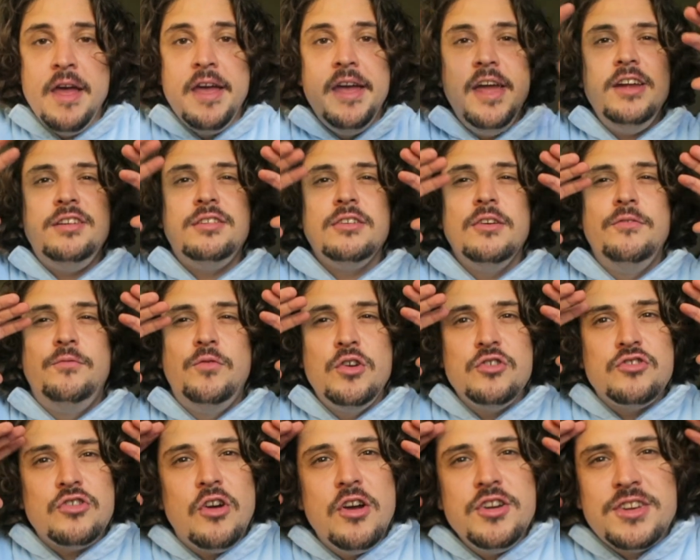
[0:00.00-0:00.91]
Ich äh,
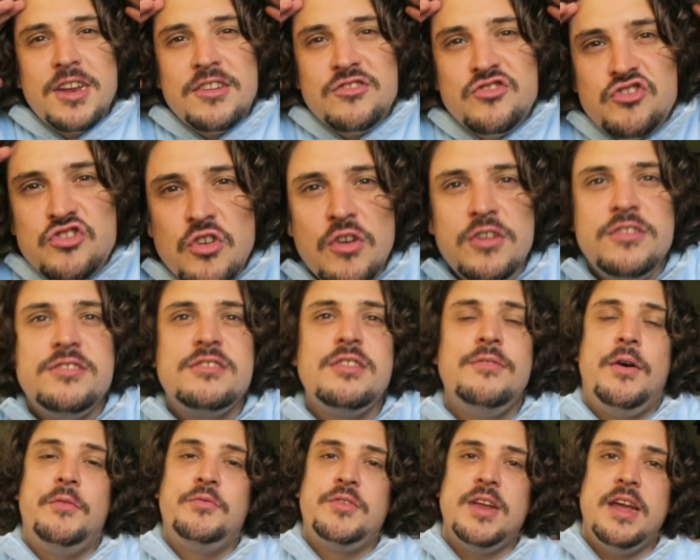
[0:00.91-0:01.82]
wünsche euch das
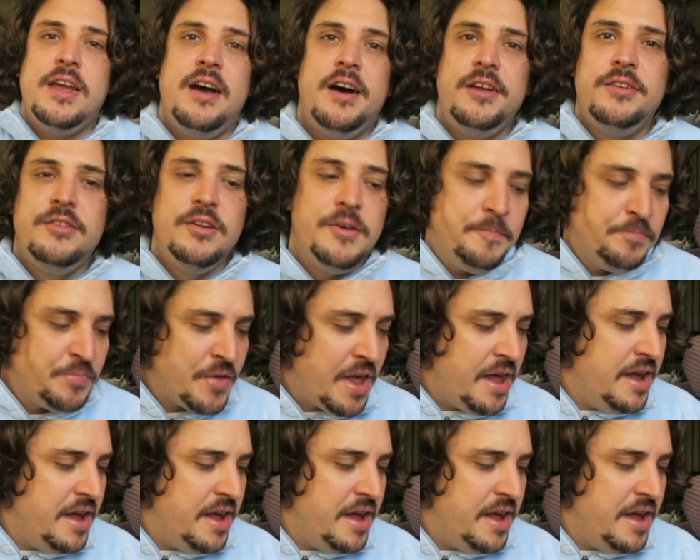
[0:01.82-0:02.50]
Schönste auf der Erde.